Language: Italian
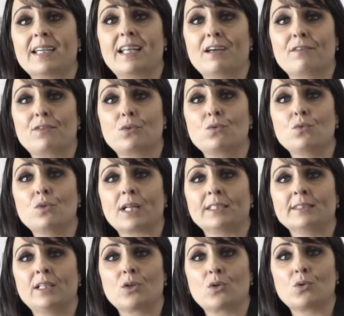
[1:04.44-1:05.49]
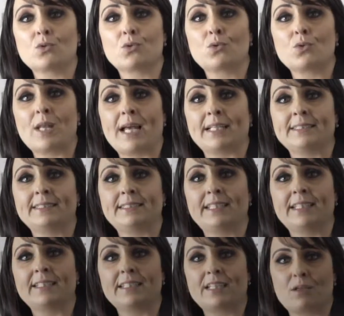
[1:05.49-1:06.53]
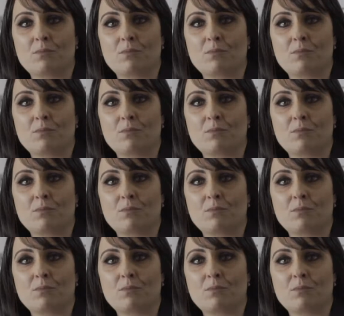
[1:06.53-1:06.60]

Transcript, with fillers: anche la figura del consulente